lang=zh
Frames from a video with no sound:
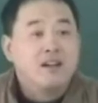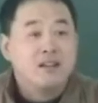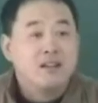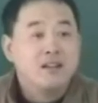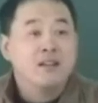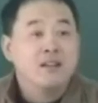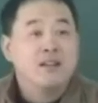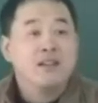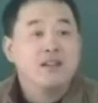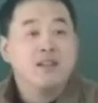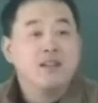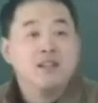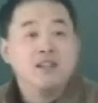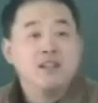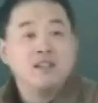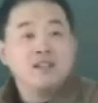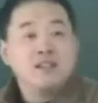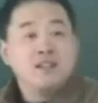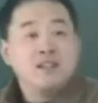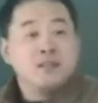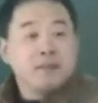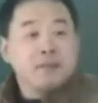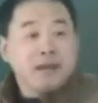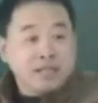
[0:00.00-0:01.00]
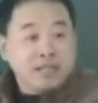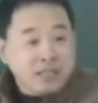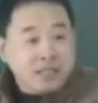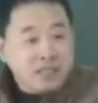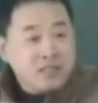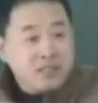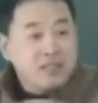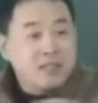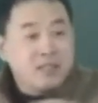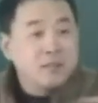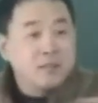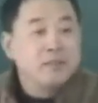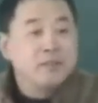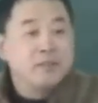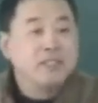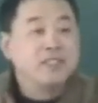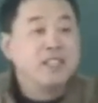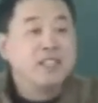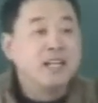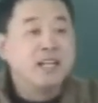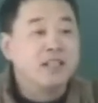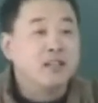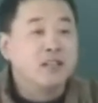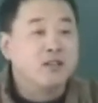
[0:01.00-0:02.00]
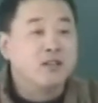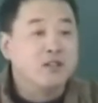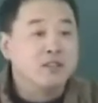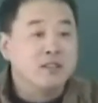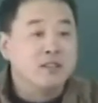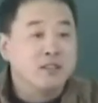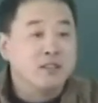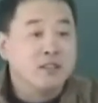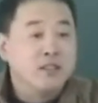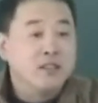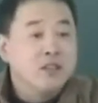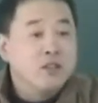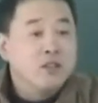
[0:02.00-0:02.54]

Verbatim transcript: 二零零二马上是一个平淡的过程。